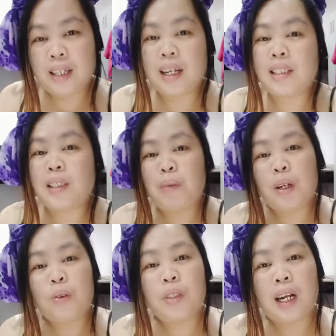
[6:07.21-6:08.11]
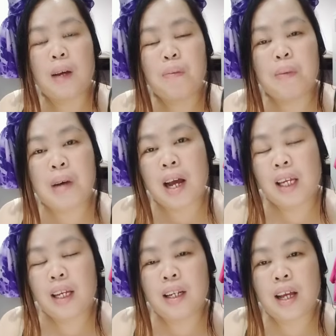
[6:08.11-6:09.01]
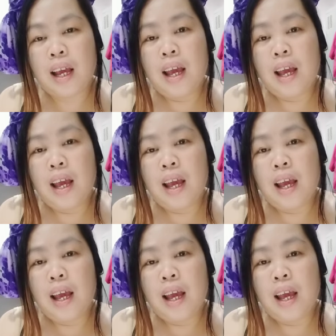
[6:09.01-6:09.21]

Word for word: Kasi meron talagang babae na